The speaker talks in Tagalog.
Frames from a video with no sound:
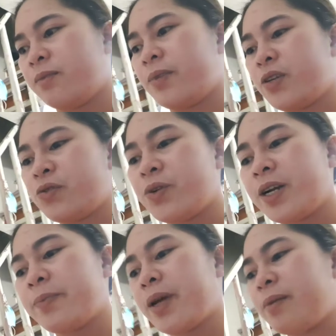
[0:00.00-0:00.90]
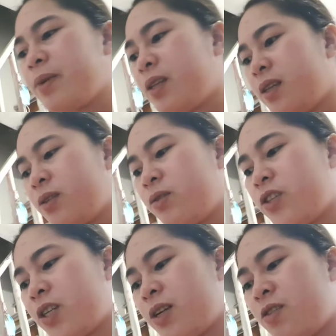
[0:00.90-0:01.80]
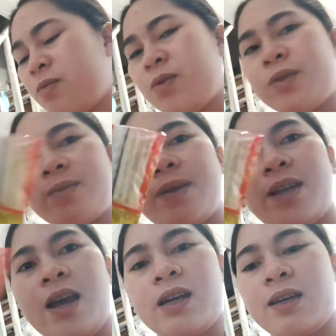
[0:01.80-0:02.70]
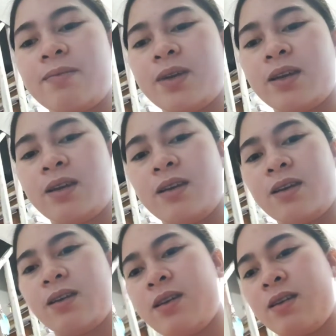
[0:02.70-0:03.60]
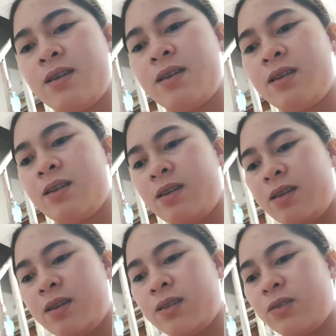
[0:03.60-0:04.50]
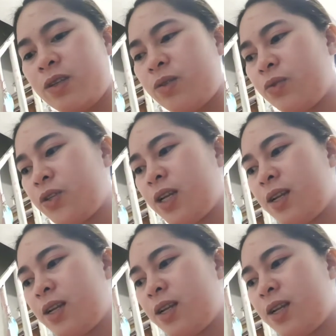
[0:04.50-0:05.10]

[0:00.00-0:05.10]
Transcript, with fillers: May sugar pa kami dito. Yung siya nakabawas ni Laki Me. So, dito ko siya